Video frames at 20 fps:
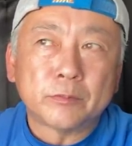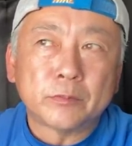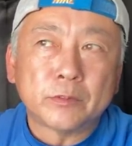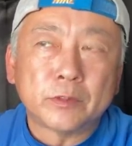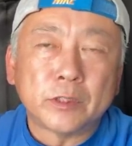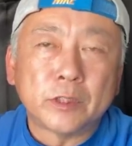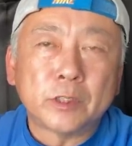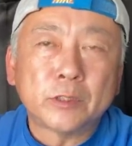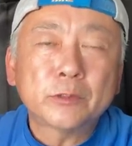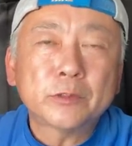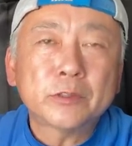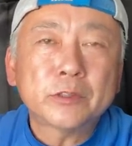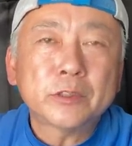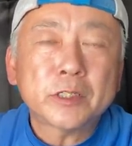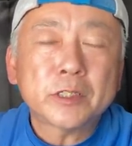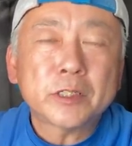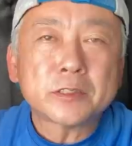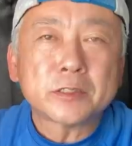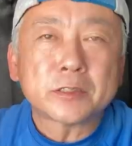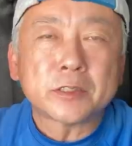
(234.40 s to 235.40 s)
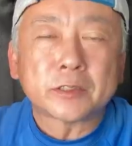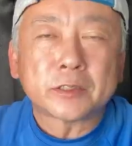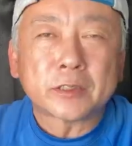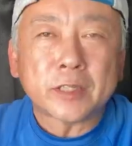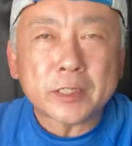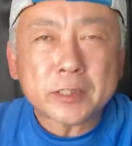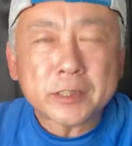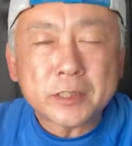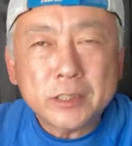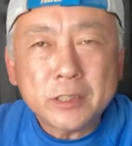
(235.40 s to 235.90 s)
いろんなレンズが
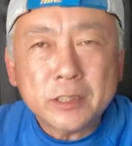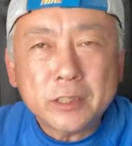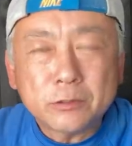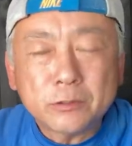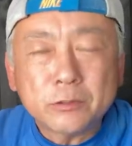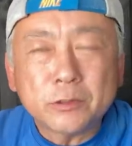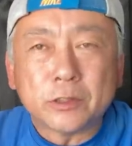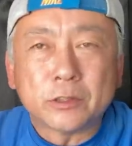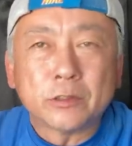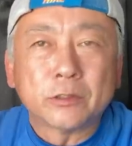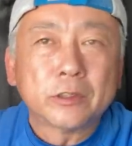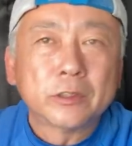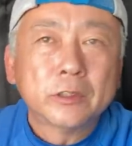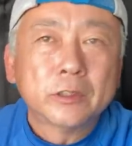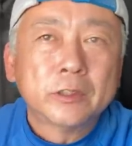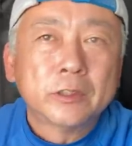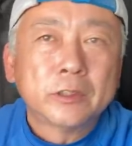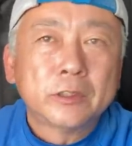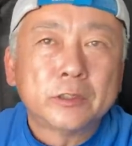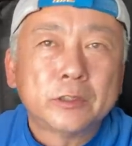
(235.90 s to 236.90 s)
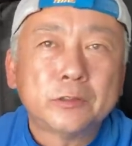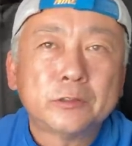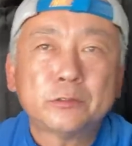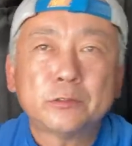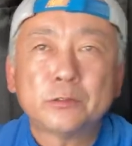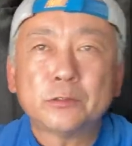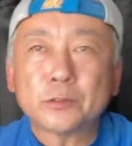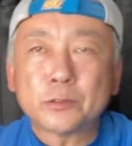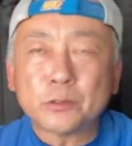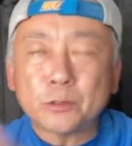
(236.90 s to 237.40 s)
出しにくいと。い
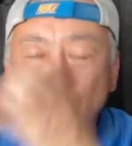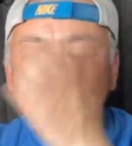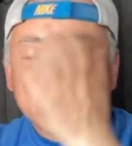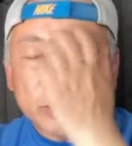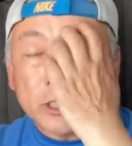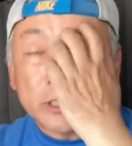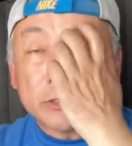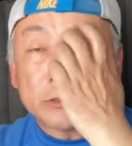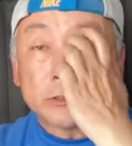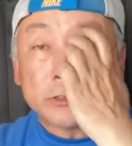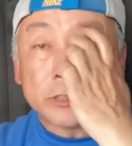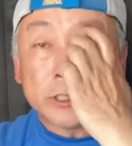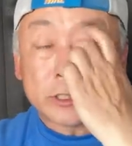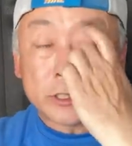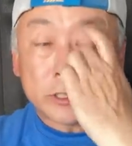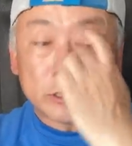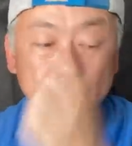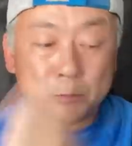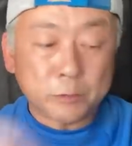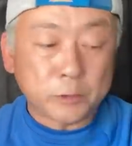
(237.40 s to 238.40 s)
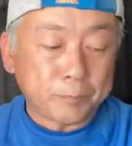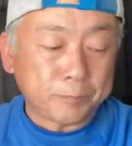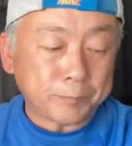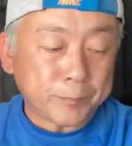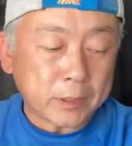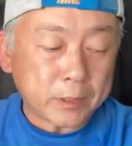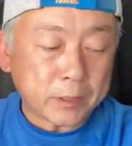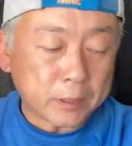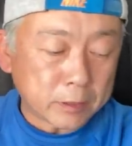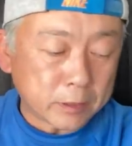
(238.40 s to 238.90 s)
うところがあるんですけども、
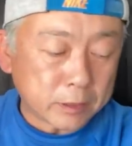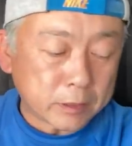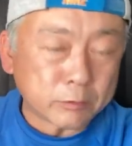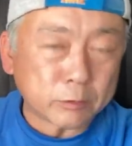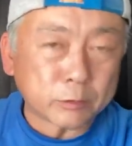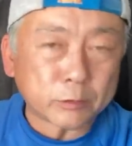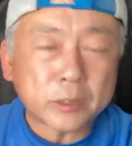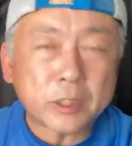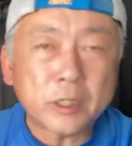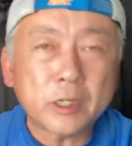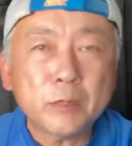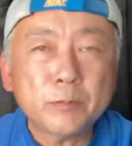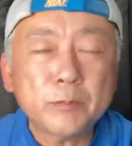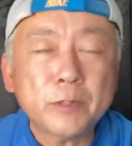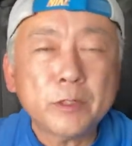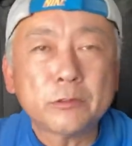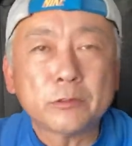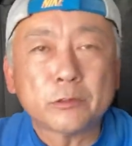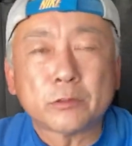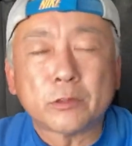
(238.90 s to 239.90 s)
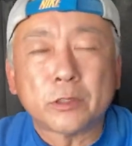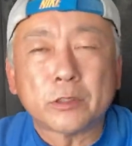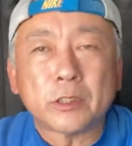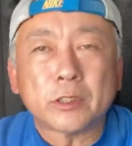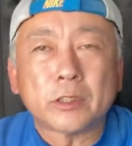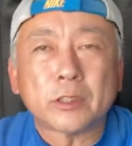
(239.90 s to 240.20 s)
えー、この K マウントはね、